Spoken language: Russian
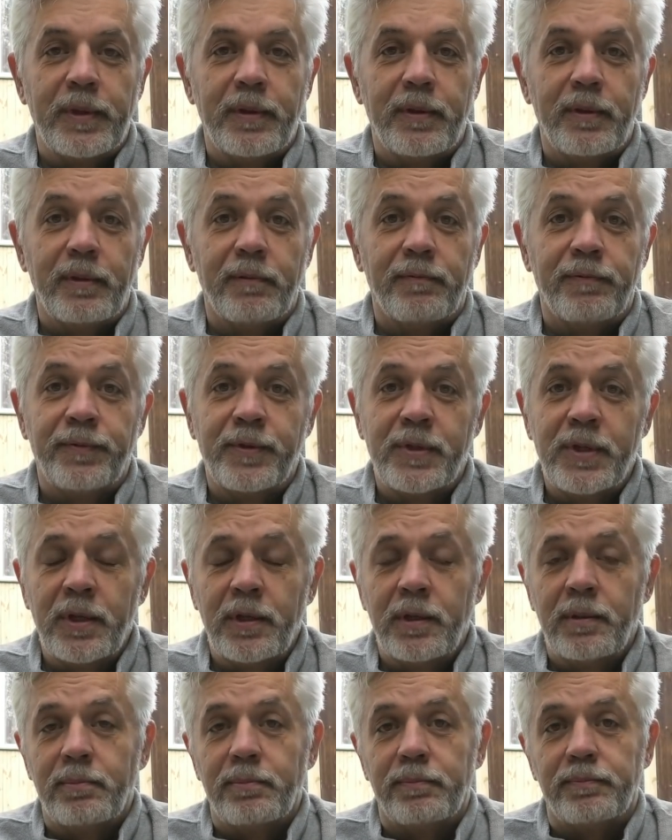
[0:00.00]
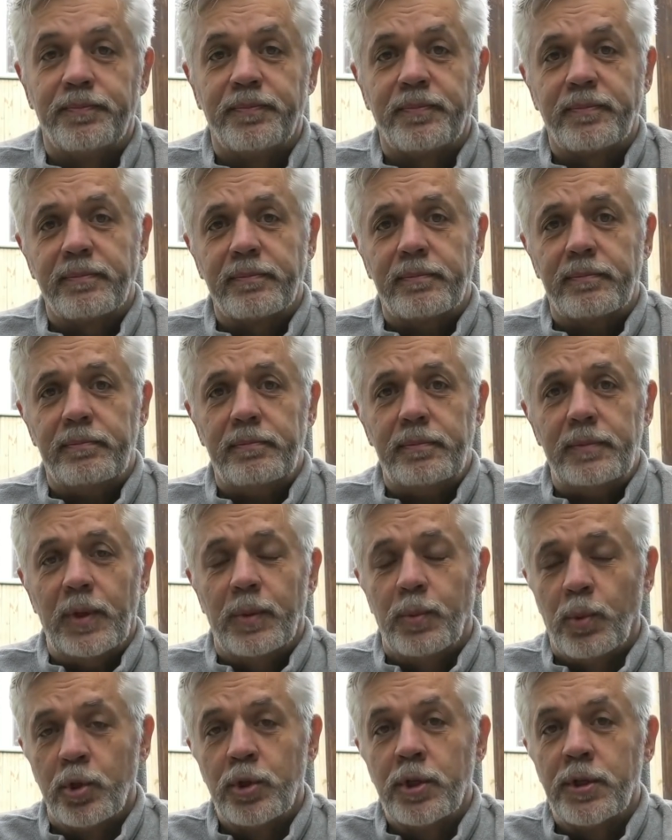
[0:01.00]
И в целом
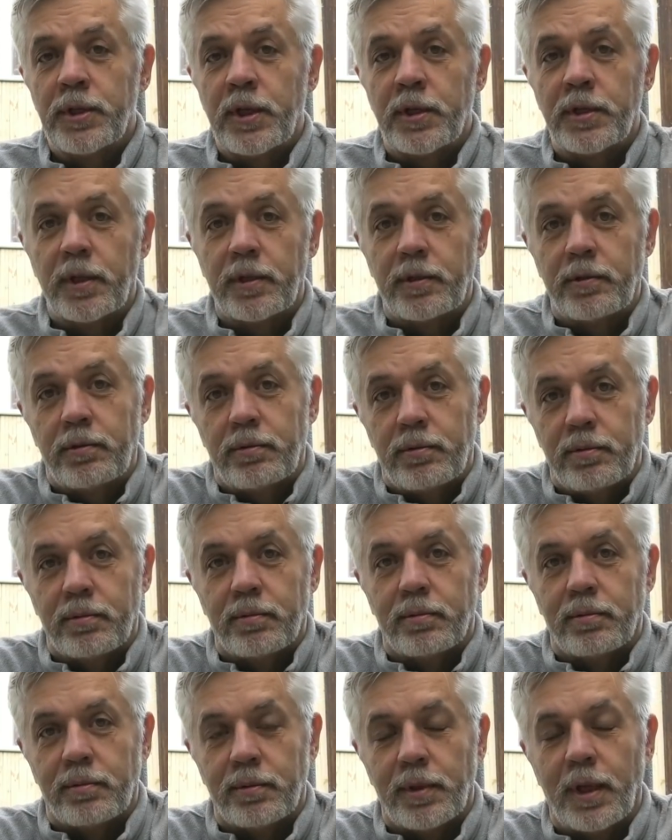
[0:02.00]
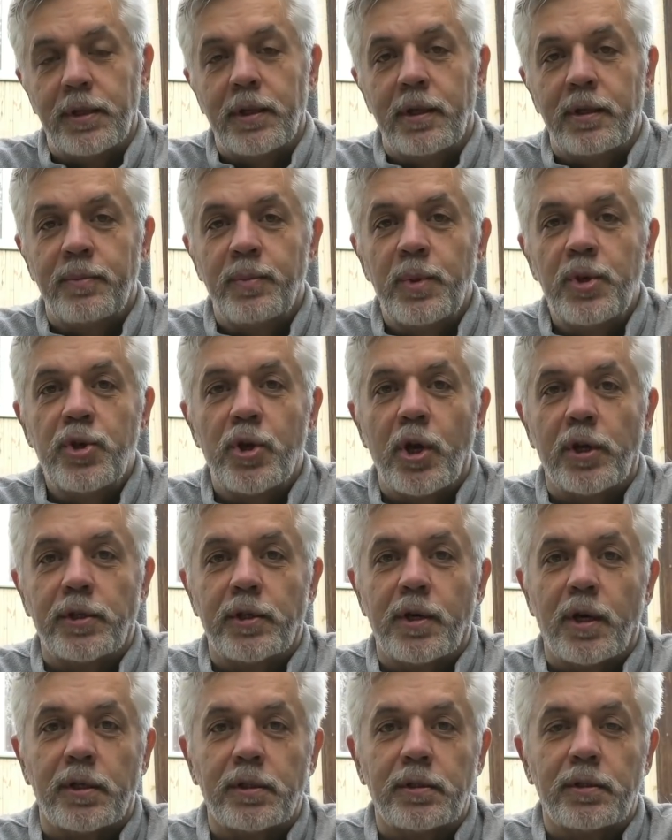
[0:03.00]
можно сказать, надо отмечать
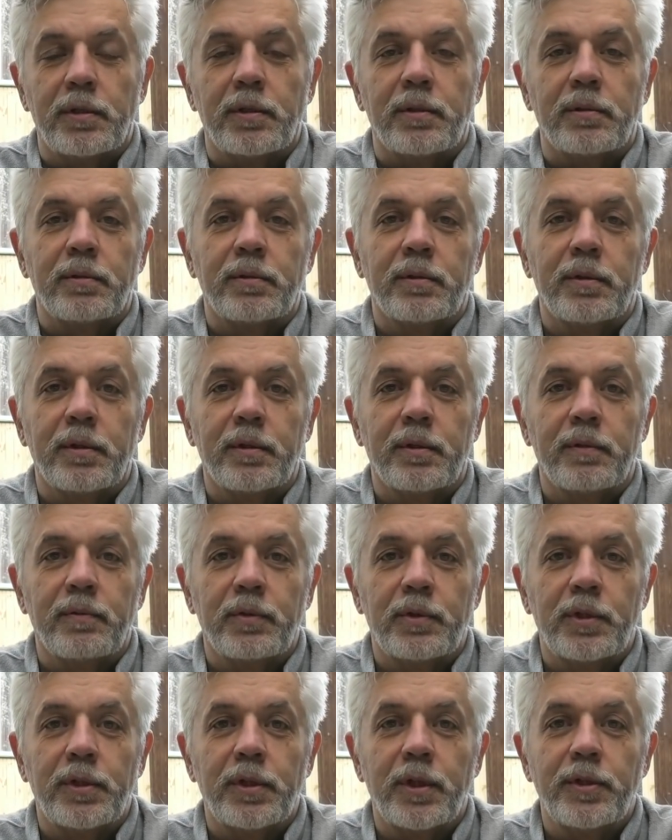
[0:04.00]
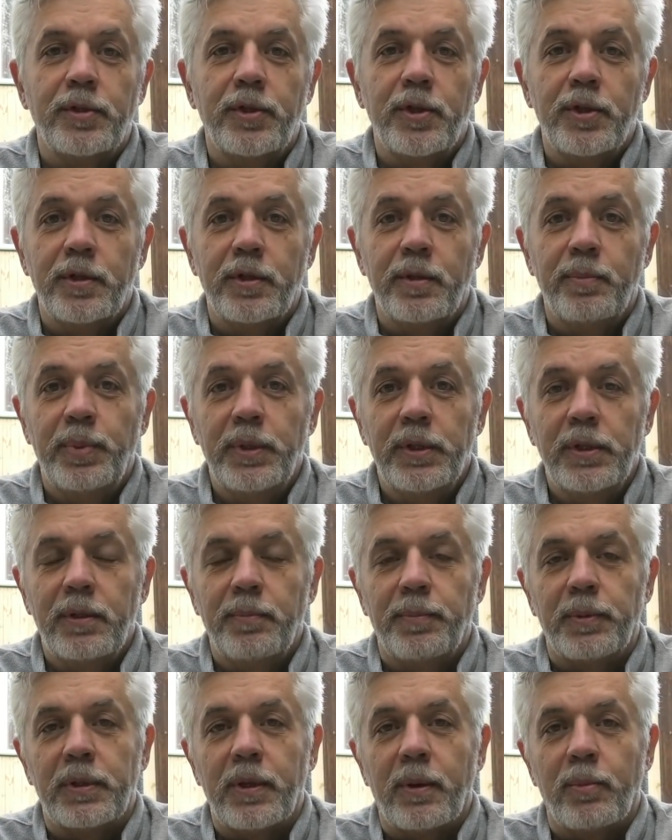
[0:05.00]
как-то э, вот этот день
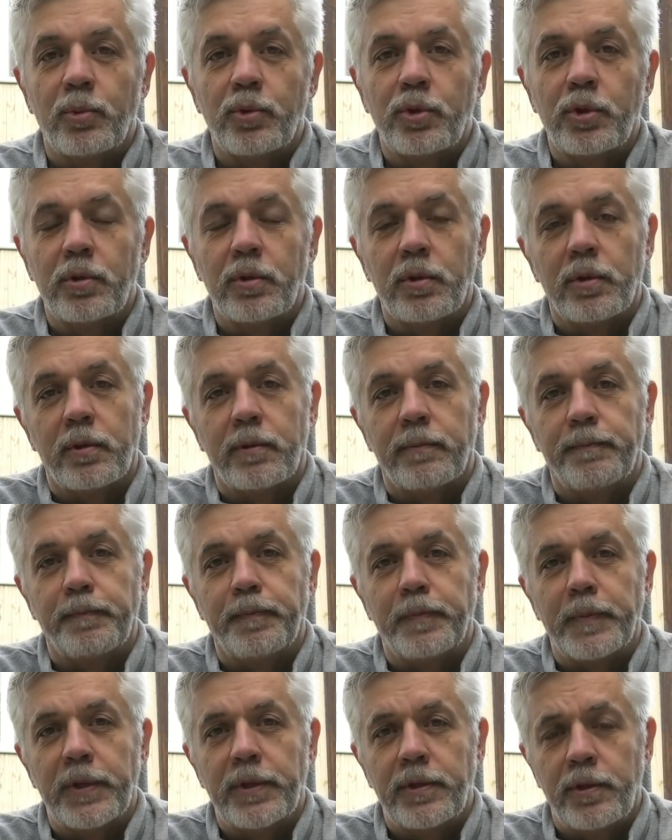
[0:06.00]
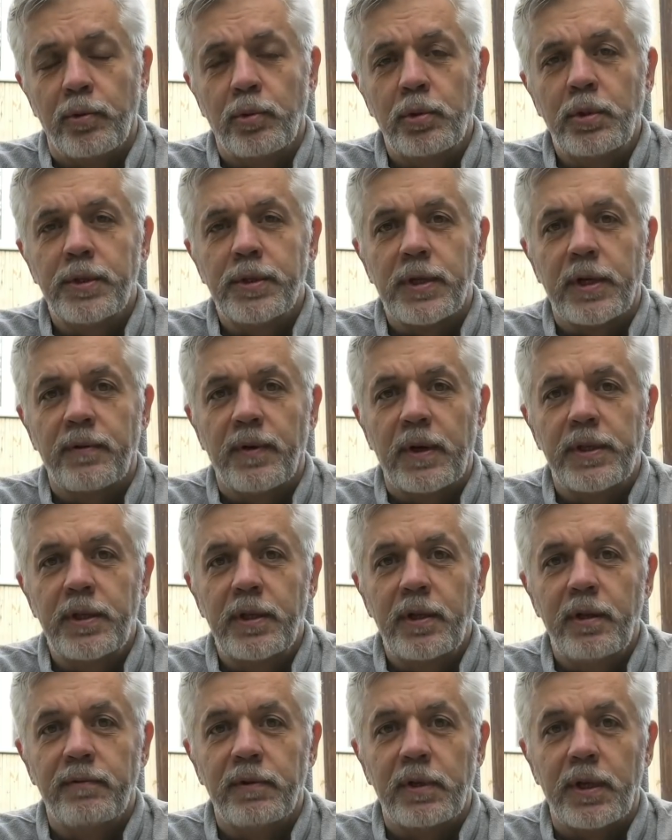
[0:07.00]
дебила, потому что идиоты
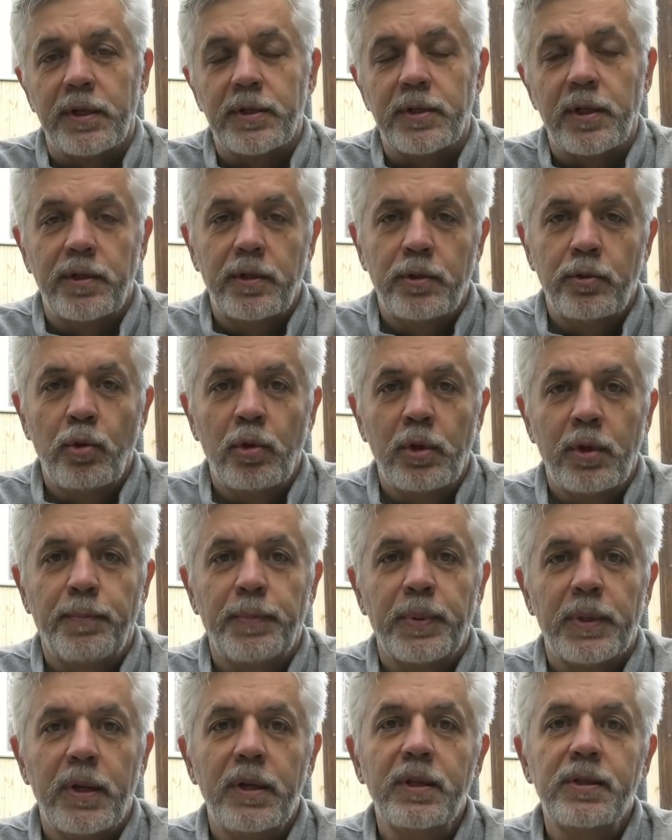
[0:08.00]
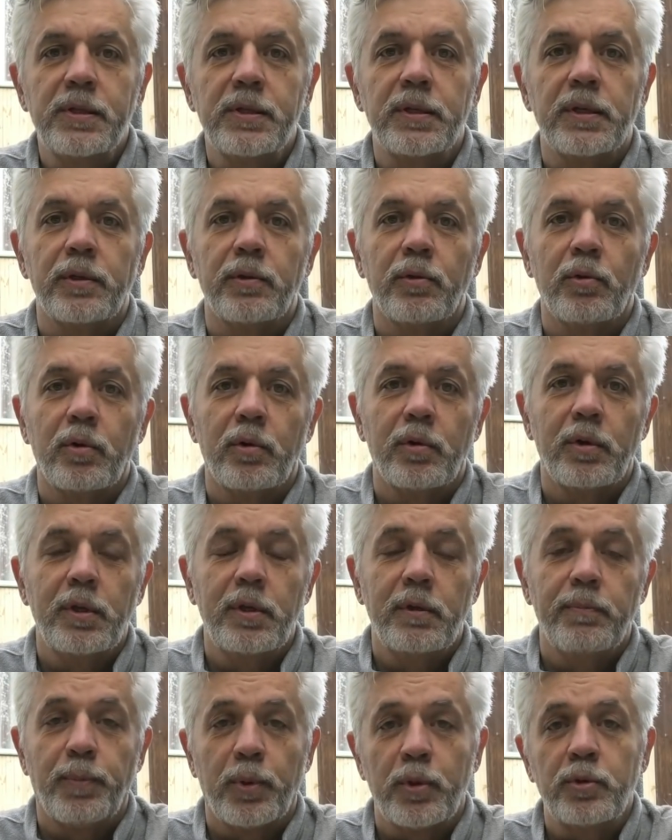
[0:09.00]
захватили власть. Они не только подлецы, но
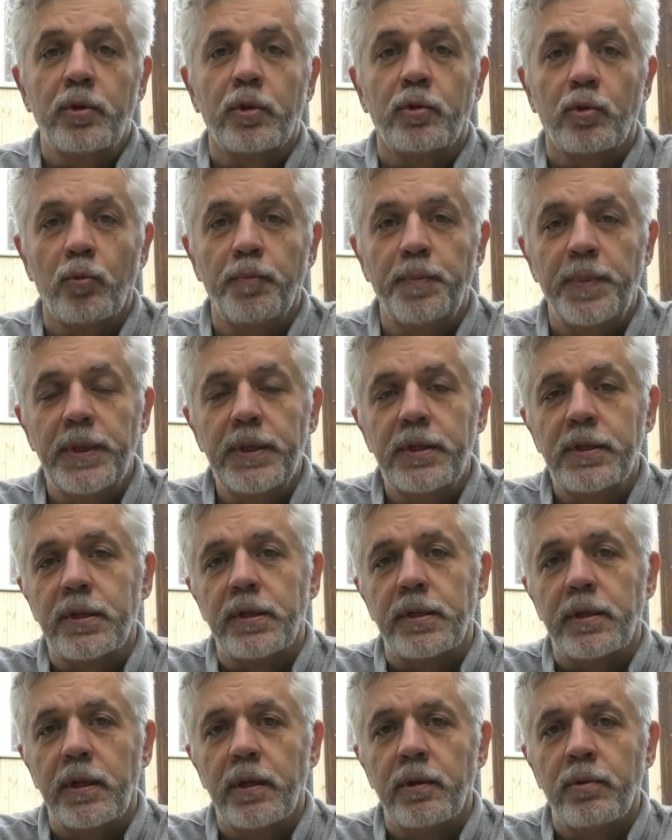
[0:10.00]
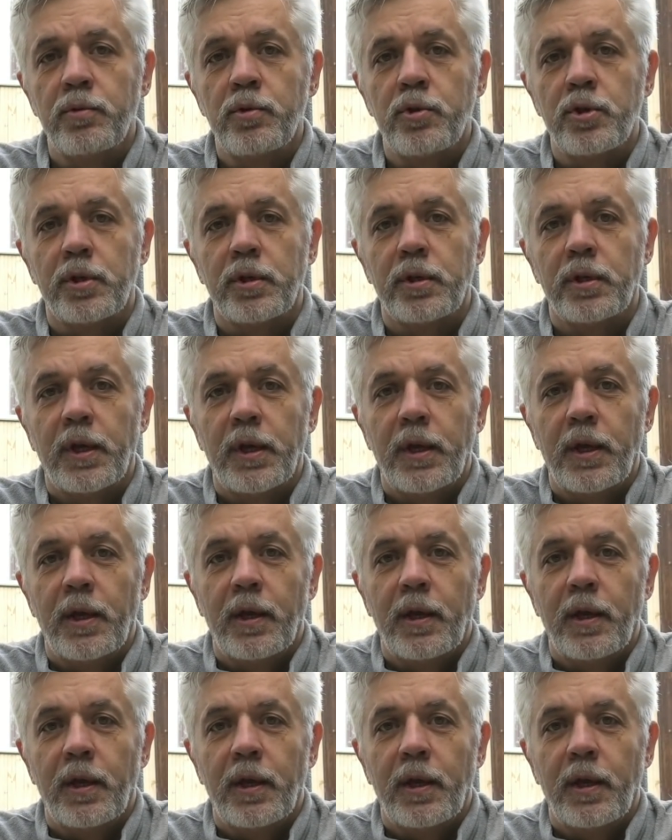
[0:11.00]
и просто тупицы, неучи.